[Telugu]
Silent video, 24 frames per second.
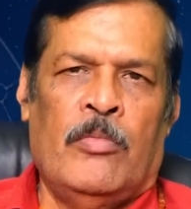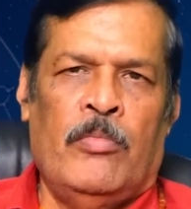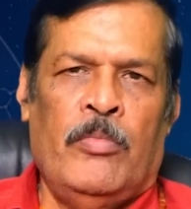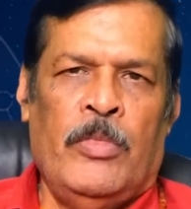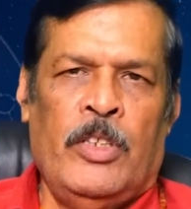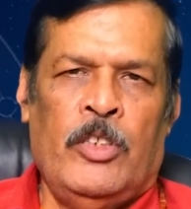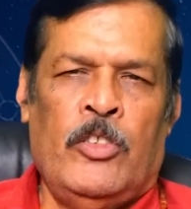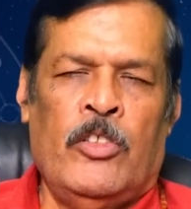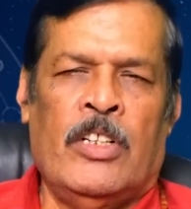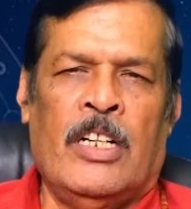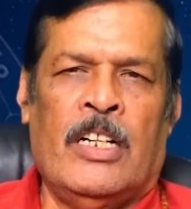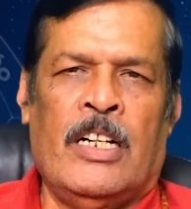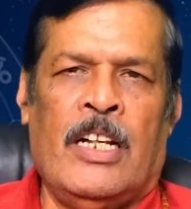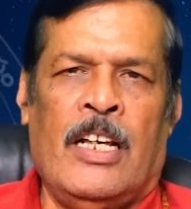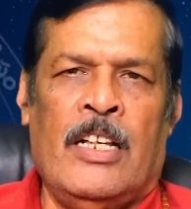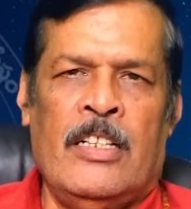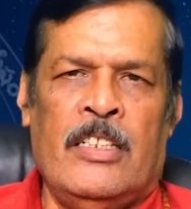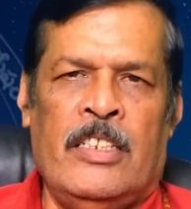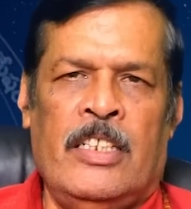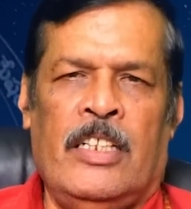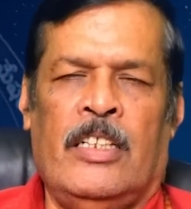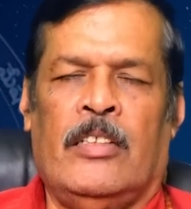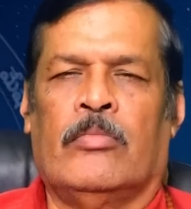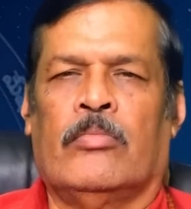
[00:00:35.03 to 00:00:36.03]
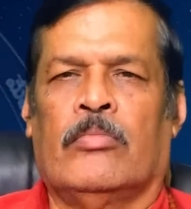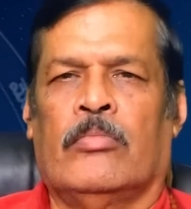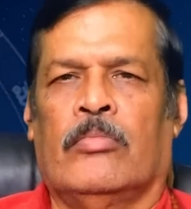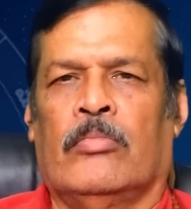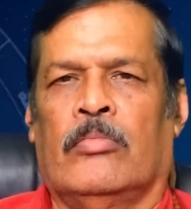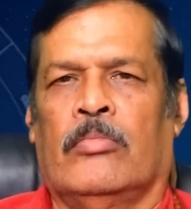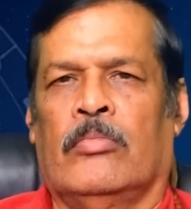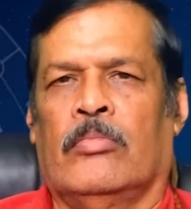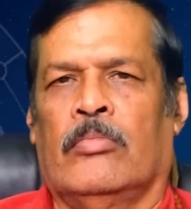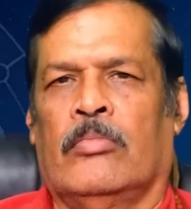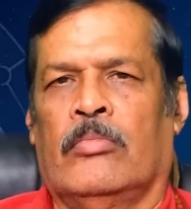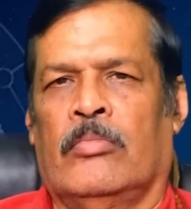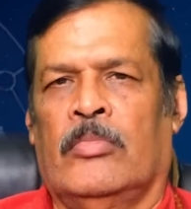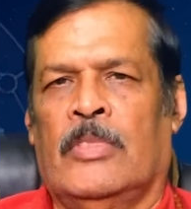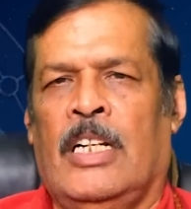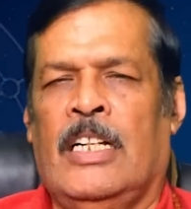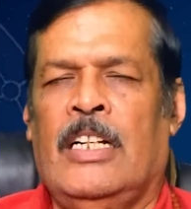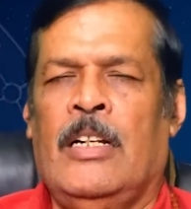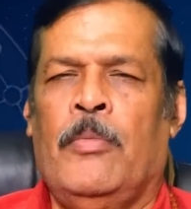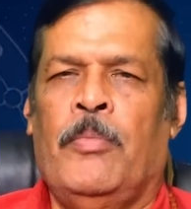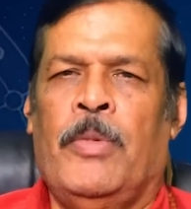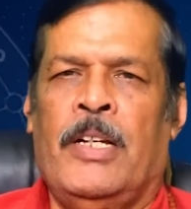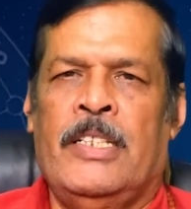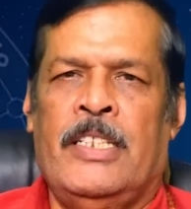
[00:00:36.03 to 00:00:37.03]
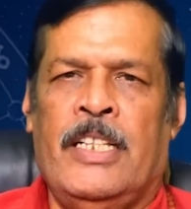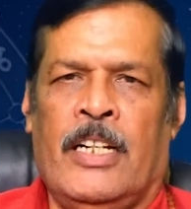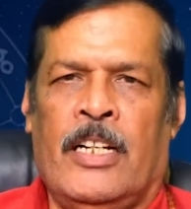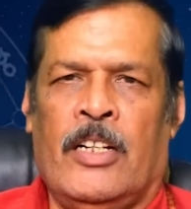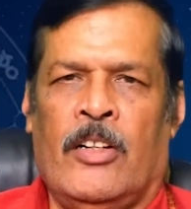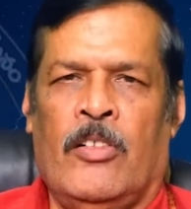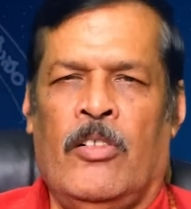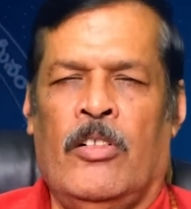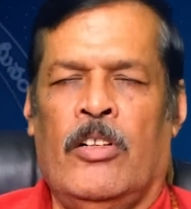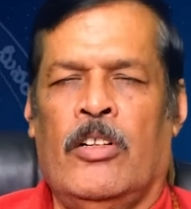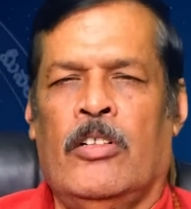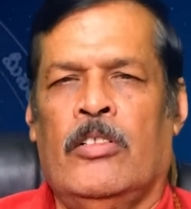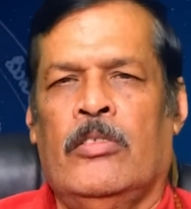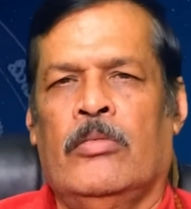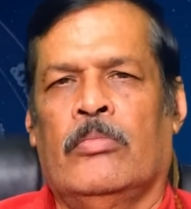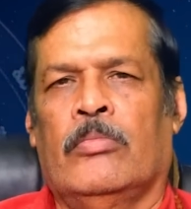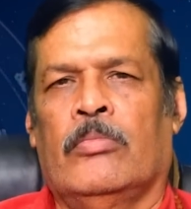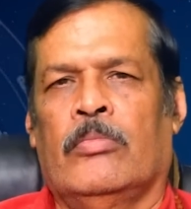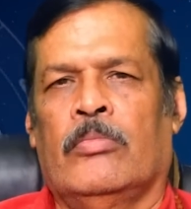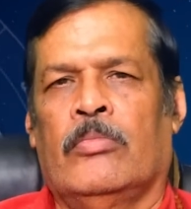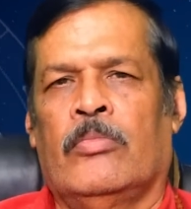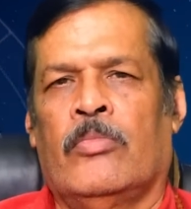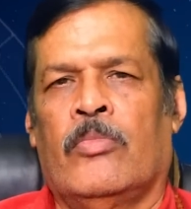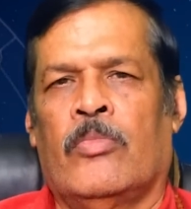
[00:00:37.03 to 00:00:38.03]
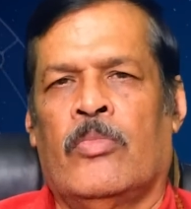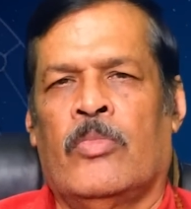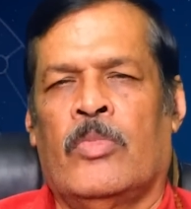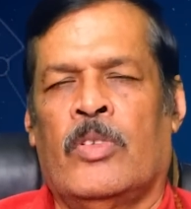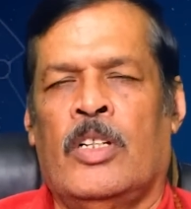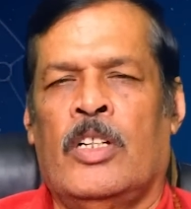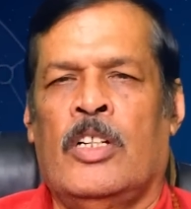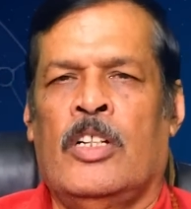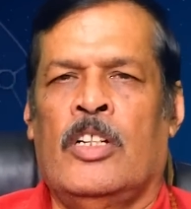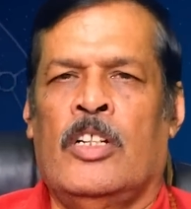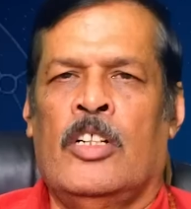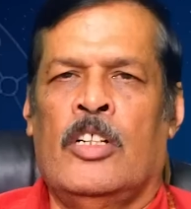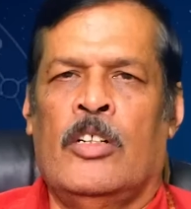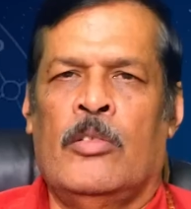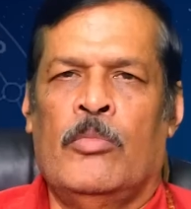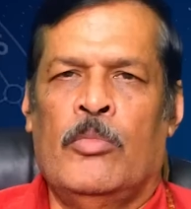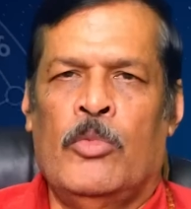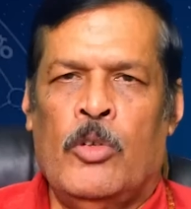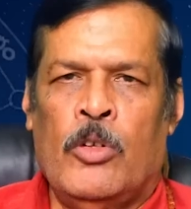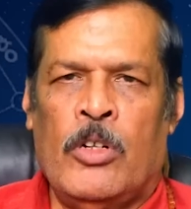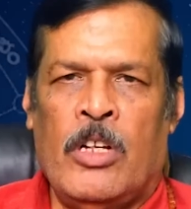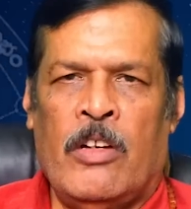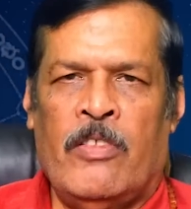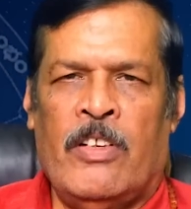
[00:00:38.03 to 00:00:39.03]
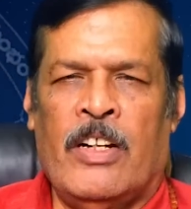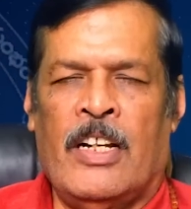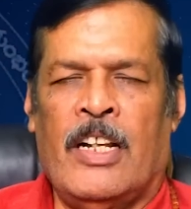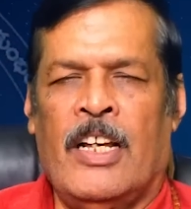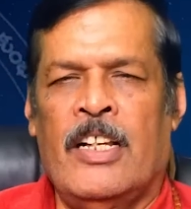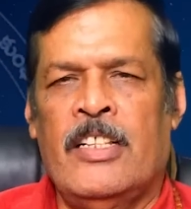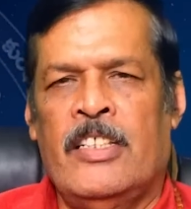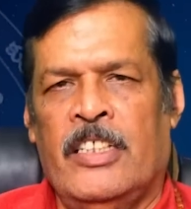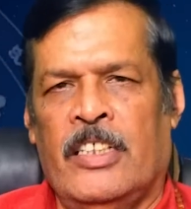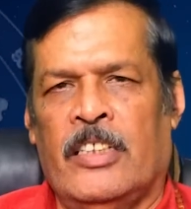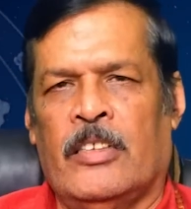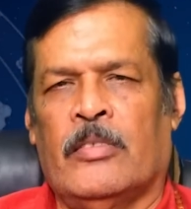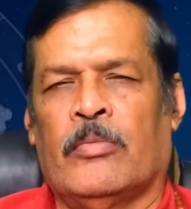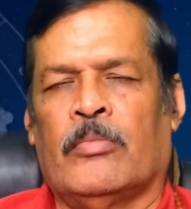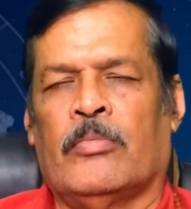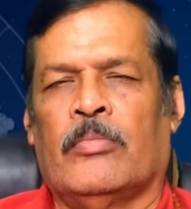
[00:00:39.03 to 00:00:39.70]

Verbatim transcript: మిథున రాశి అంటే బచక్రంలో మూడవ రాశి